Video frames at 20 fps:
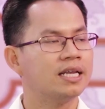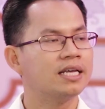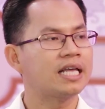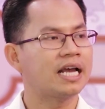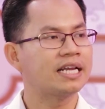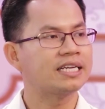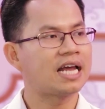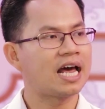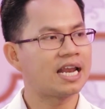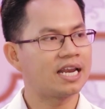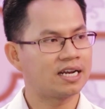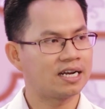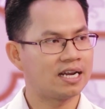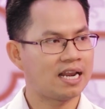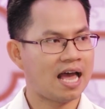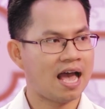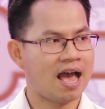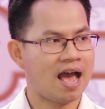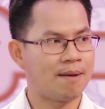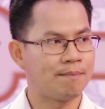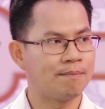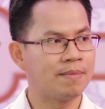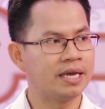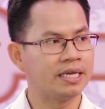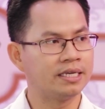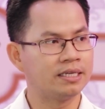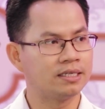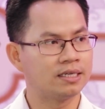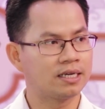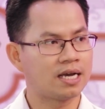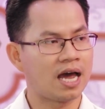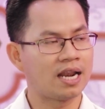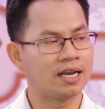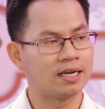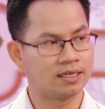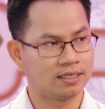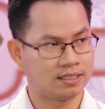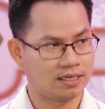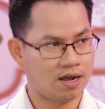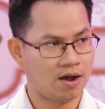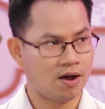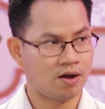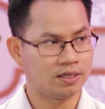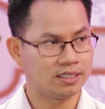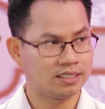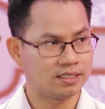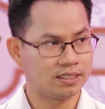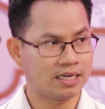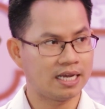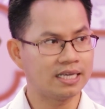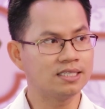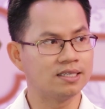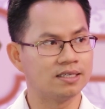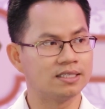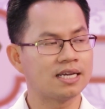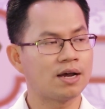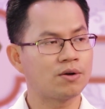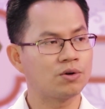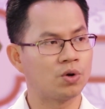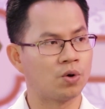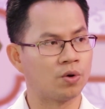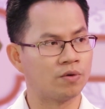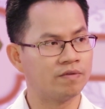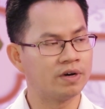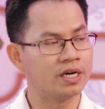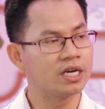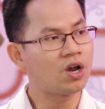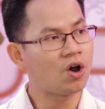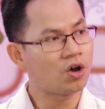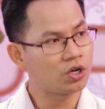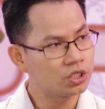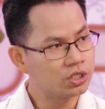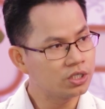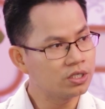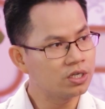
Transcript: Nên thành ra rằng là mình cần có cái sự trao đổi với con